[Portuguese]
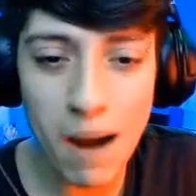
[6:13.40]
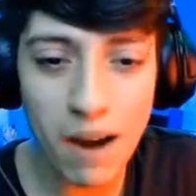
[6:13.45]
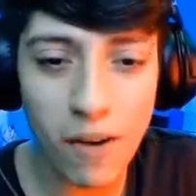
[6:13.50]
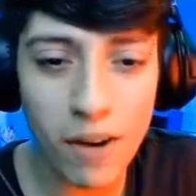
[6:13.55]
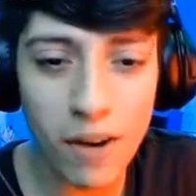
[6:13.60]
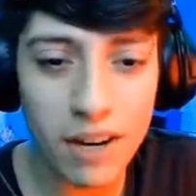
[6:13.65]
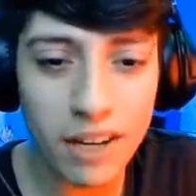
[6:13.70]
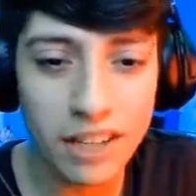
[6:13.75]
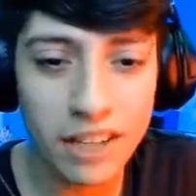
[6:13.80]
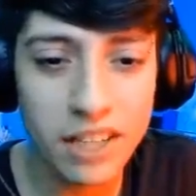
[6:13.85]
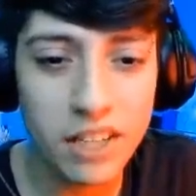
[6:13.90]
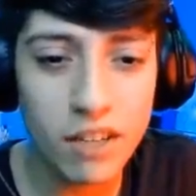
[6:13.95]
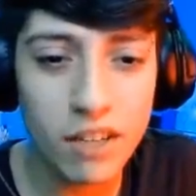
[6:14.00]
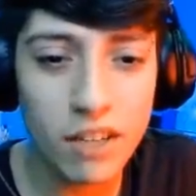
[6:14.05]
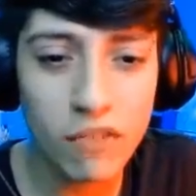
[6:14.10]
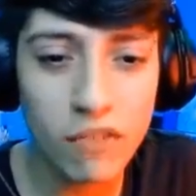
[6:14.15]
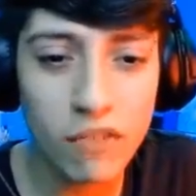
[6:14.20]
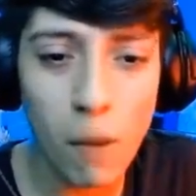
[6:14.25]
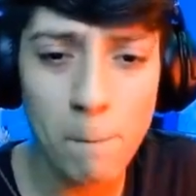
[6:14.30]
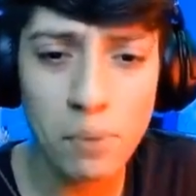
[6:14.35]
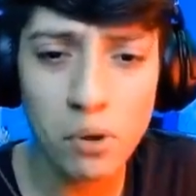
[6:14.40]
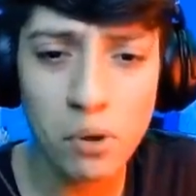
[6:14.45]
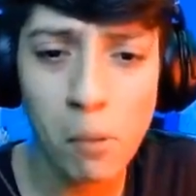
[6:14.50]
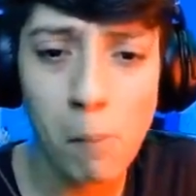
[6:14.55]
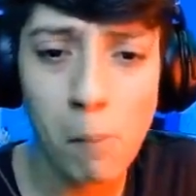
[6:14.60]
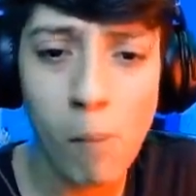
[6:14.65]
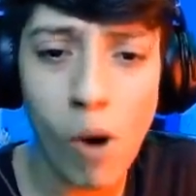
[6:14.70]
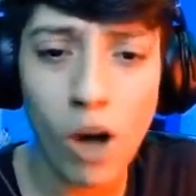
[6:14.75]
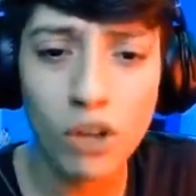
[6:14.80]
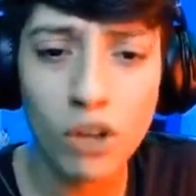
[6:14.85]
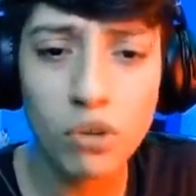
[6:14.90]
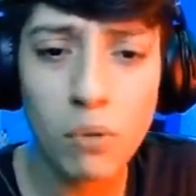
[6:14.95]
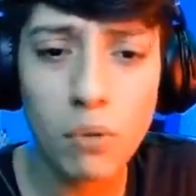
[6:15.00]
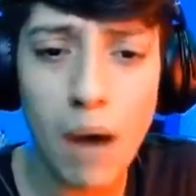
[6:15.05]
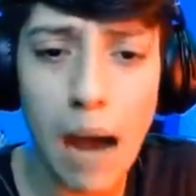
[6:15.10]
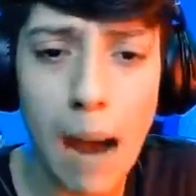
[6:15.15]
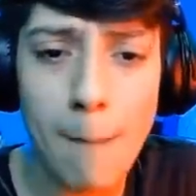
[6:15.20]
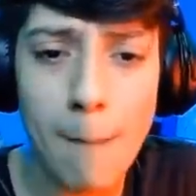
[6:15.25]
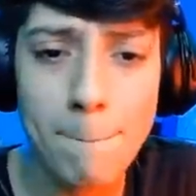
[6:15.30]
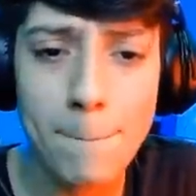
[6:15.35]
agora aqui eu vou pro modo
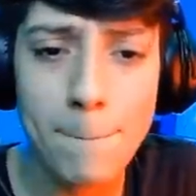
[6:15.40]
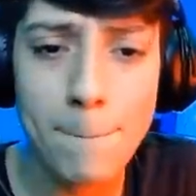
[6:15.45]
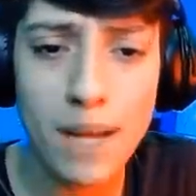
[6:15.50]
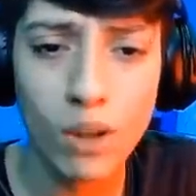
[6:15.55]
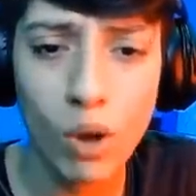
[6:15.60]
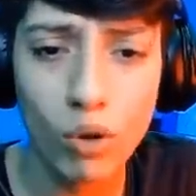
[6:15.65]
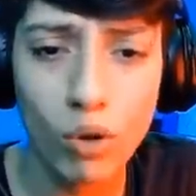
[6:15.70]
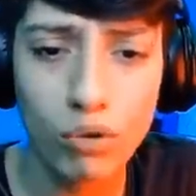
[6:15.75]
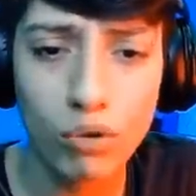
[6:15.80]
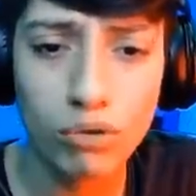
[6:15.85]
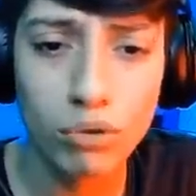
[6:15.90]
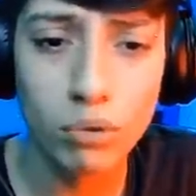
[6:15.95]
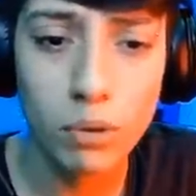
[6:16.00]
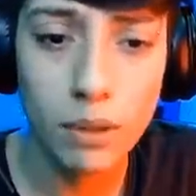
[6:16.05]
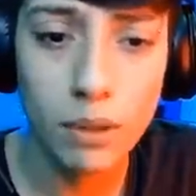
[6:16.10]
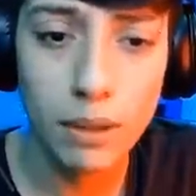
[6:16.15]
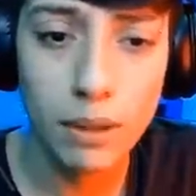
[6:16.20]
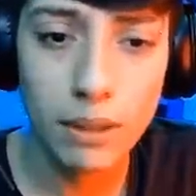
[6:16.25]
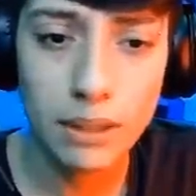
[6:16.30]
apelonço